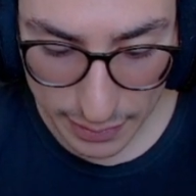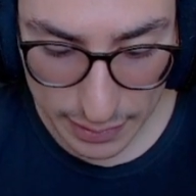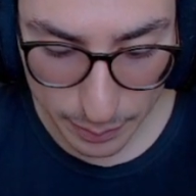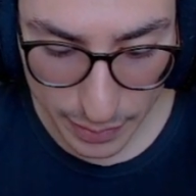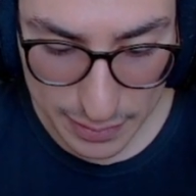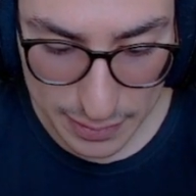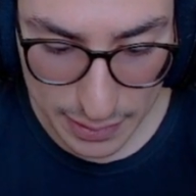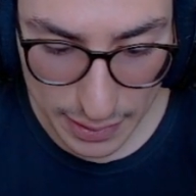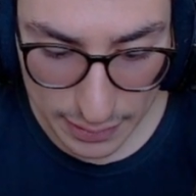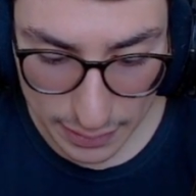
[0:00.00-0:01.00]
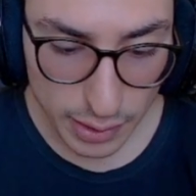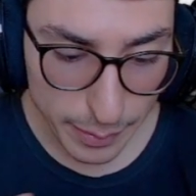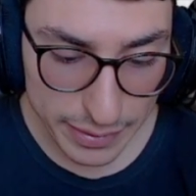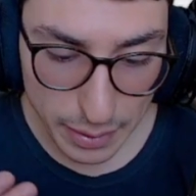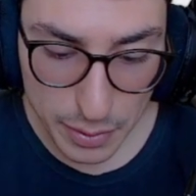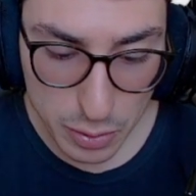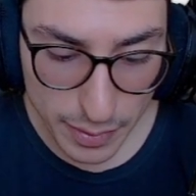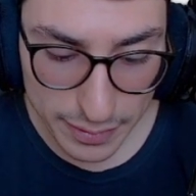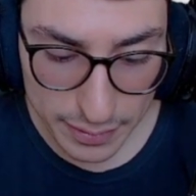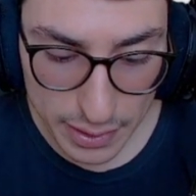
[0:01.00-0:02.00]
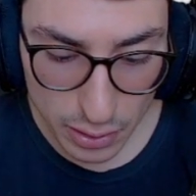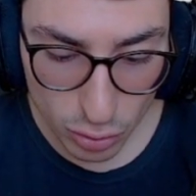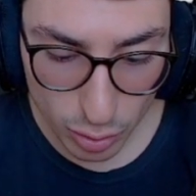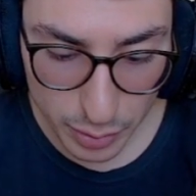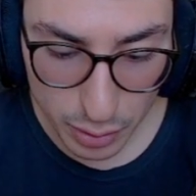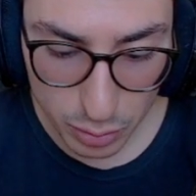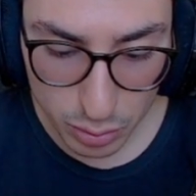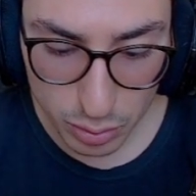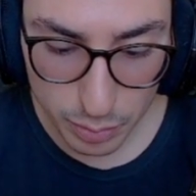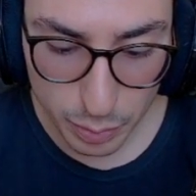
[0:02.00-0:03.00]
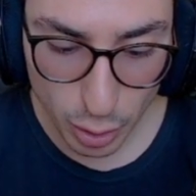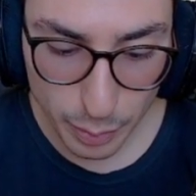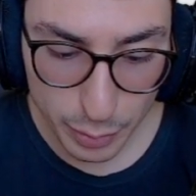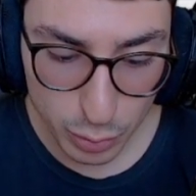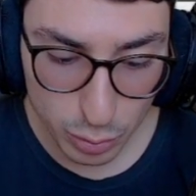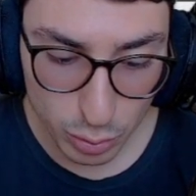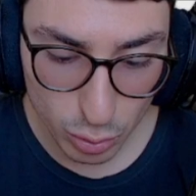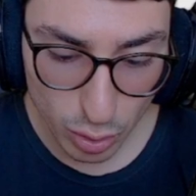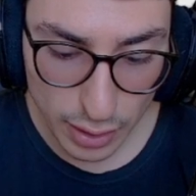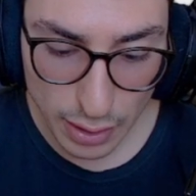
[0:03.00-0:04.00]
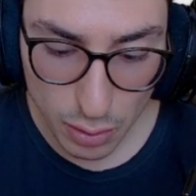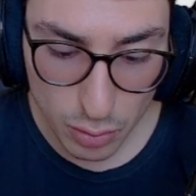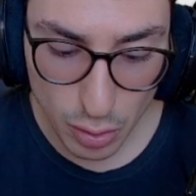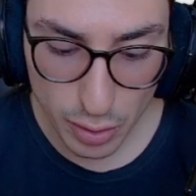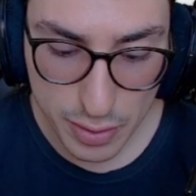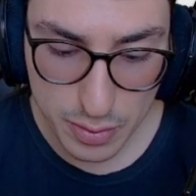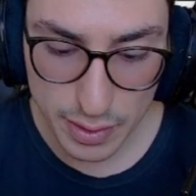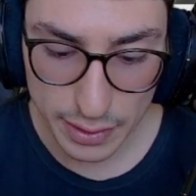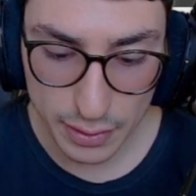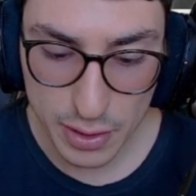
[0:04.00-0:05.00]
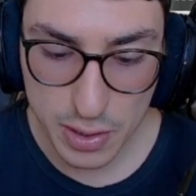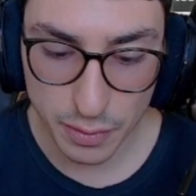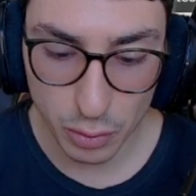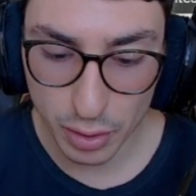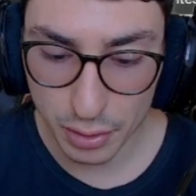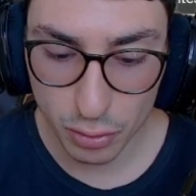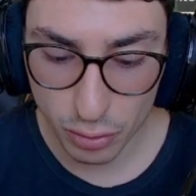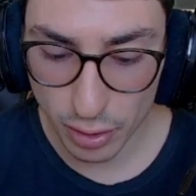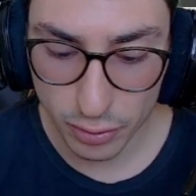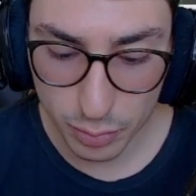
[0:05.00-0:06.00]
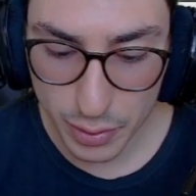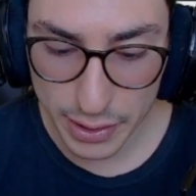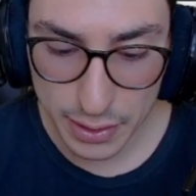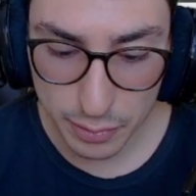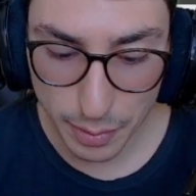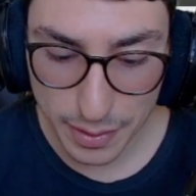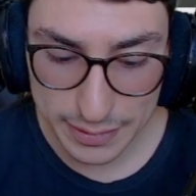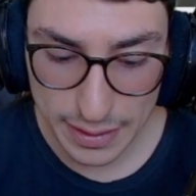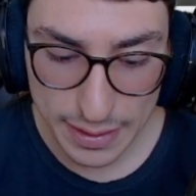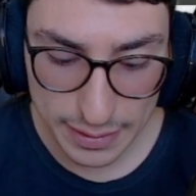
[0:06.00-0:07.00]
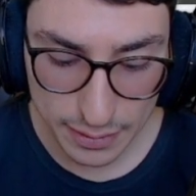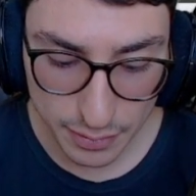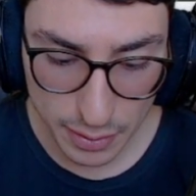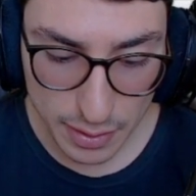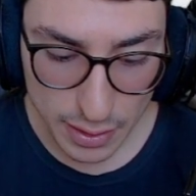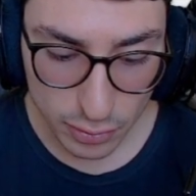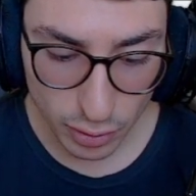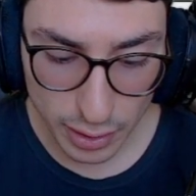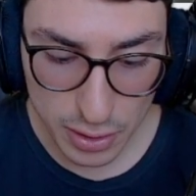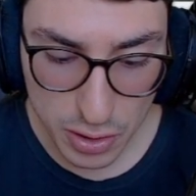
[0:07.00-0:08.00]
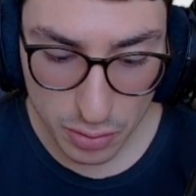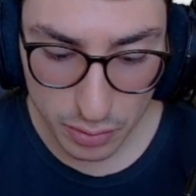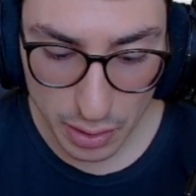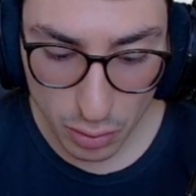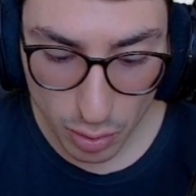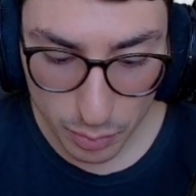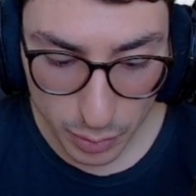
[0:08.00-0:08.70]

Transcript: aqui na parte direita, né, que é basicamente uma skin sobre o próprio local nosso, né, que é a gente vai colocando os nossos bonequinhos para batalhar, tá vendo? Só que a gente não tem como,